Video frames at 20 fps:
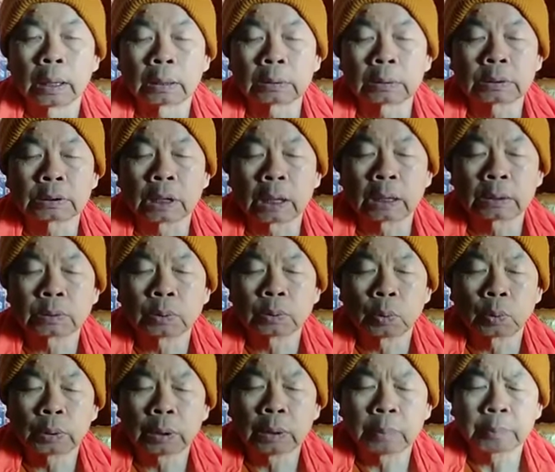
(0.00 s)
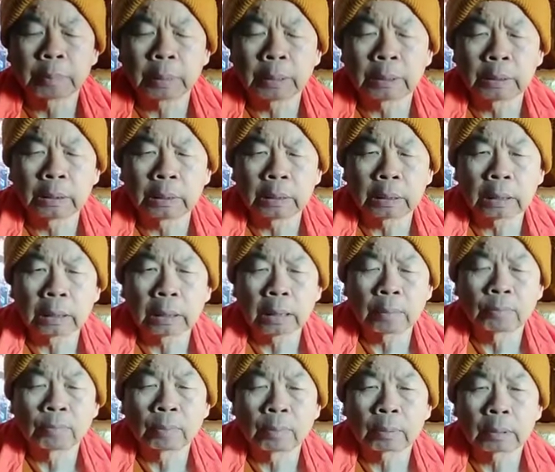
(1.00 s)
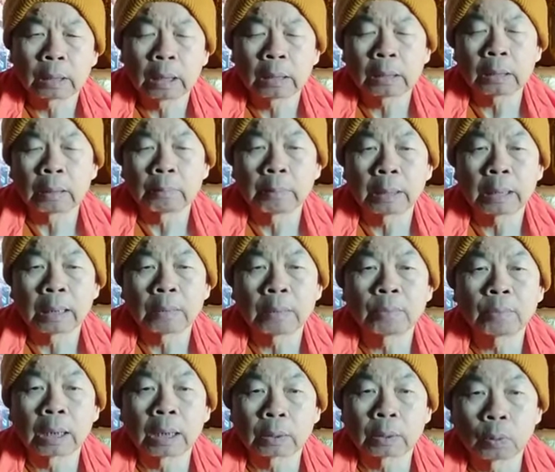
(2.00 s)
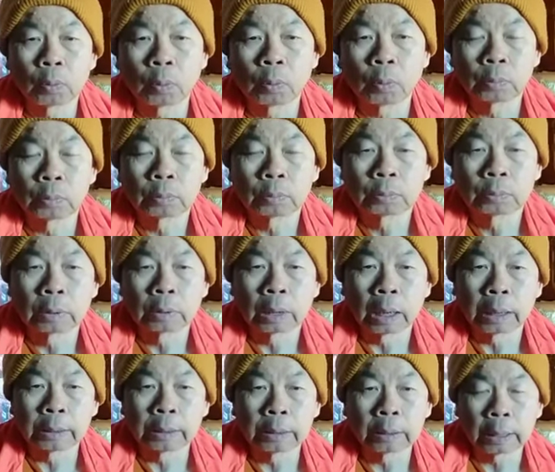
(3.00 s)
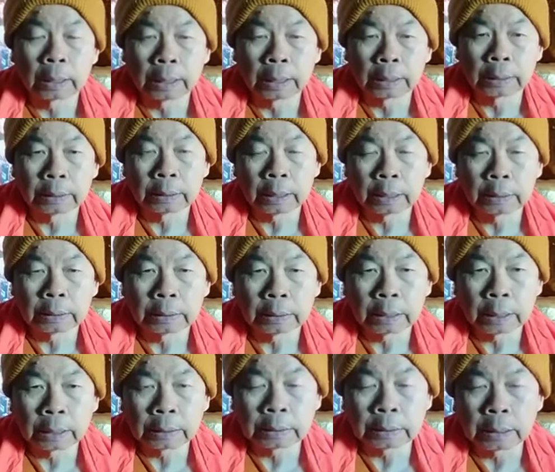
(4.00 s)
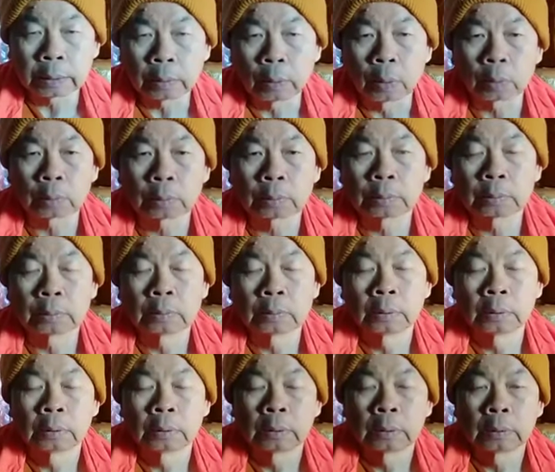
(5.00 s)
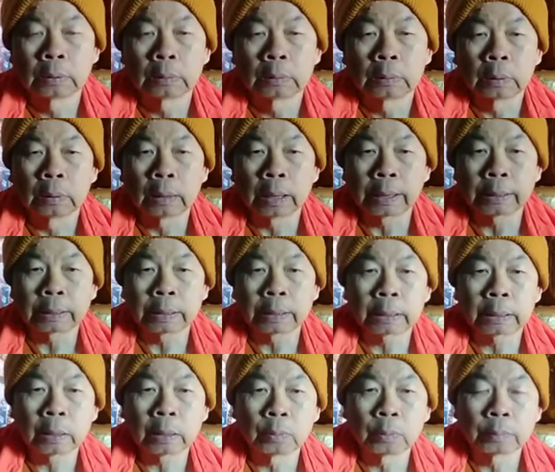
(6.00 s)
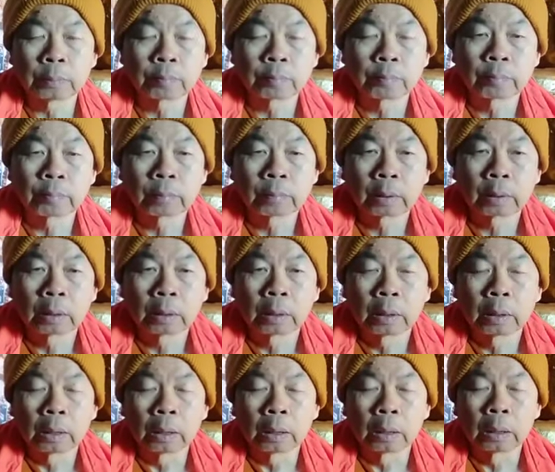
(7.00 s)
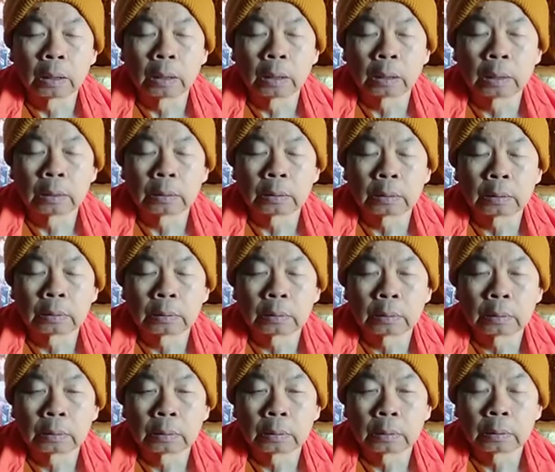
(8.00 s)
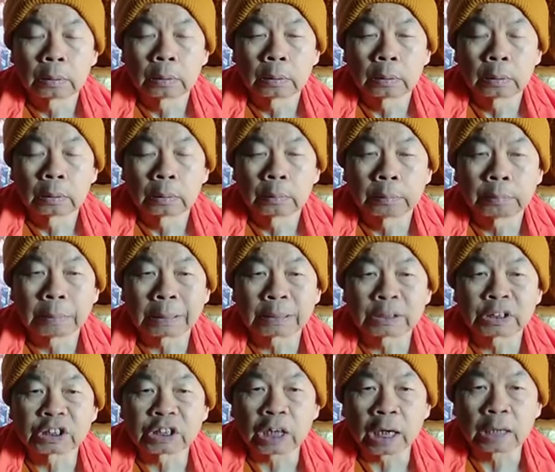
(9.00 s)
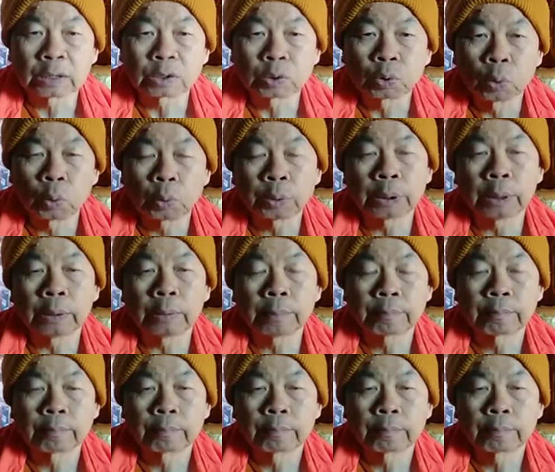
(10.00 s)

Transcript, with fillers: อัศสาโสติพระหินิคณะบอกนิคมณะวาโต อันนี้หายหายหายใจออกเออหายใจเข้าเอ่อปัสสาโสติ